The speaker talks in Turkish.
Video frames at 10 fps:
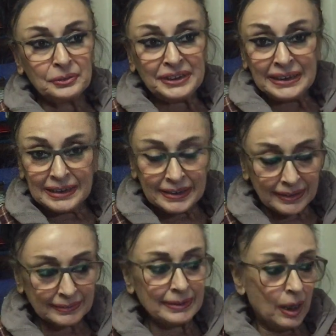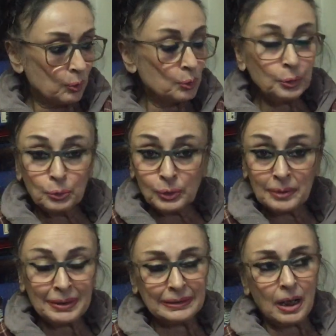fiiliyatta,
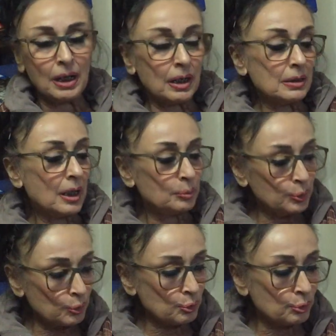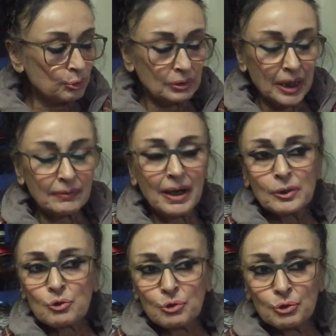uygulamada hala büyük sorunlar
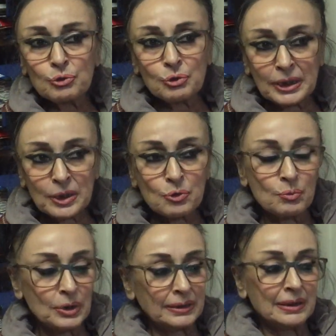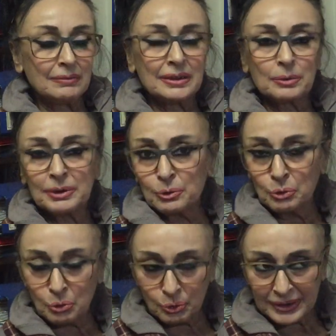var. Çünkü Türkiye Cumhuriyeti Devleti bir
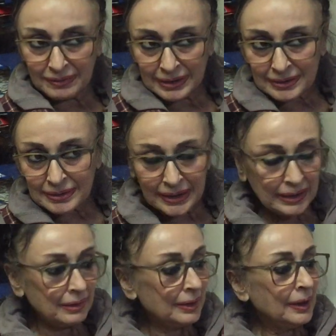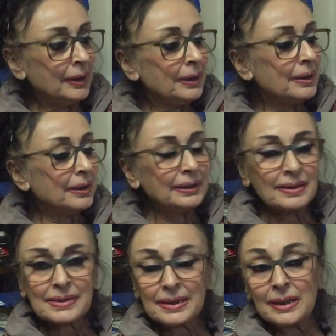hukuk devleti değil. E,
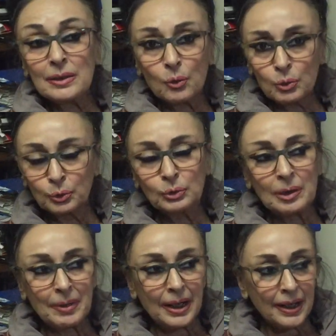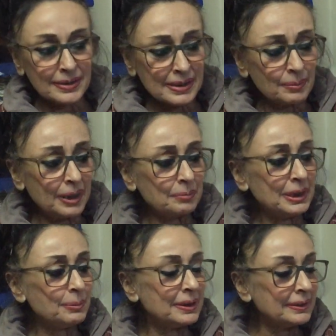yasayla uygulama her zaman
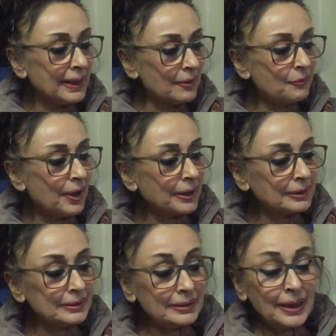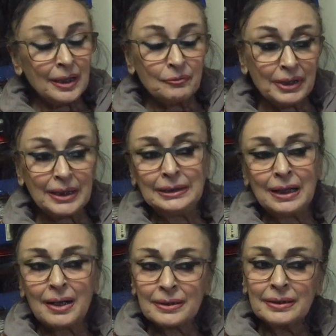birbirinden farklı ve
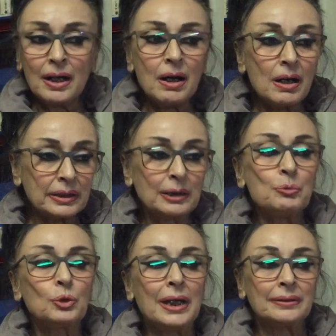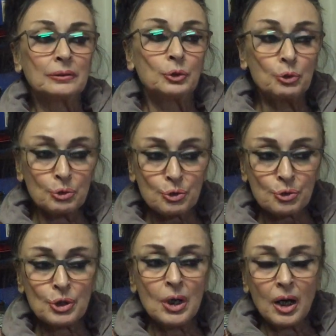yargıya hakim olan
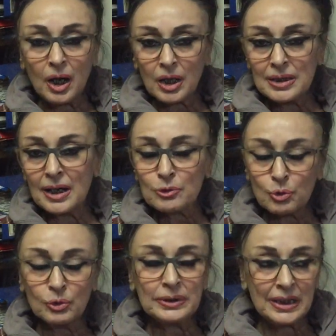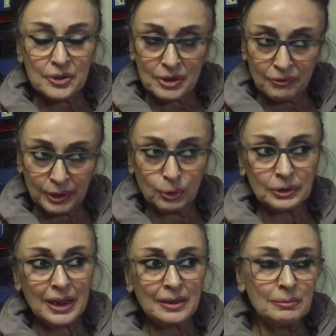görüş hala son derece
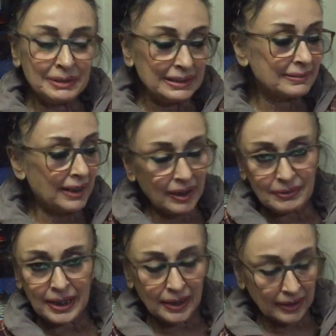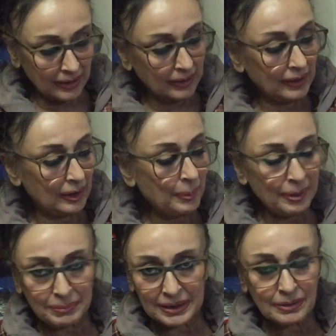feodal, militer ve erkek
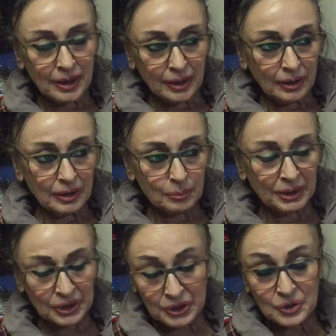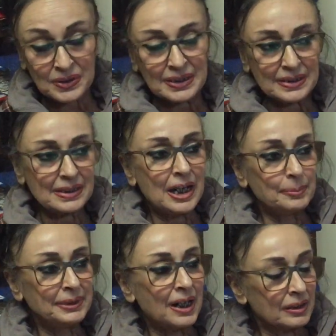egemen bir e, bakış açısına
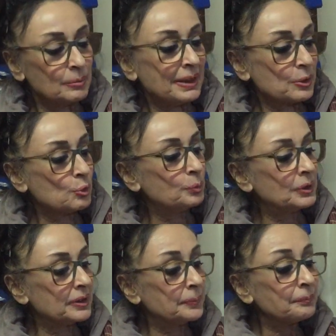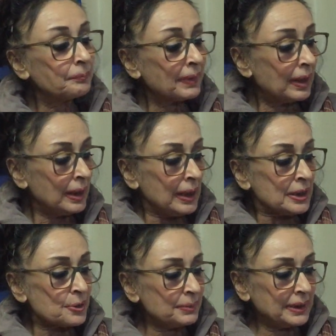sahip yargı mensupları.
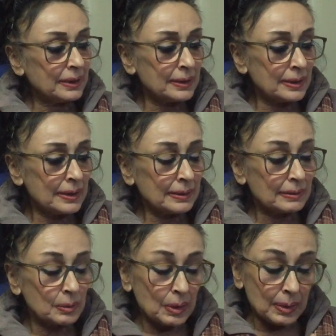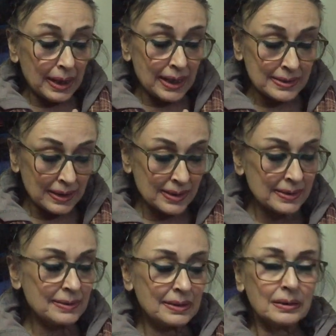Şimdi e,
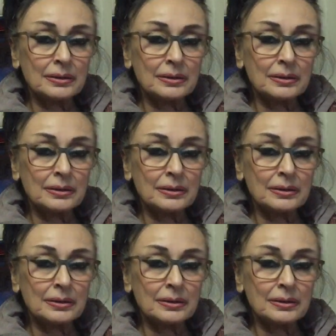esasında